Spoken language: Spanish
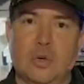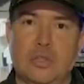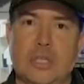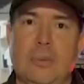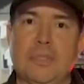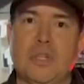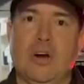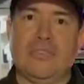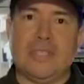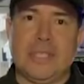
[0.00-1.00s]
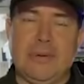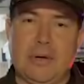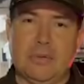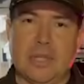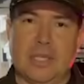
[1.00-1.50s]
Continuamos a la
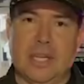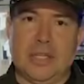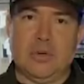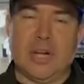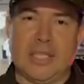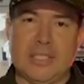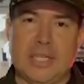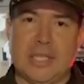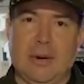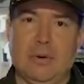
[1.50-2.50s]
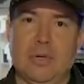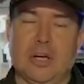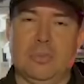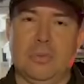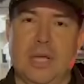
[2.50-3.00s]
ofensiva contra el delito gracias al trabajo con
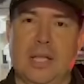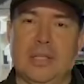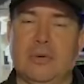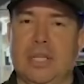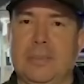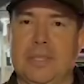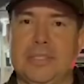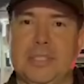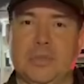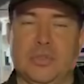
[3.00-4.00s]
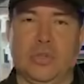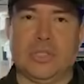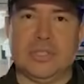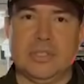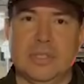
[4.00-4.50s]
la comunidad y con las demás instituciones.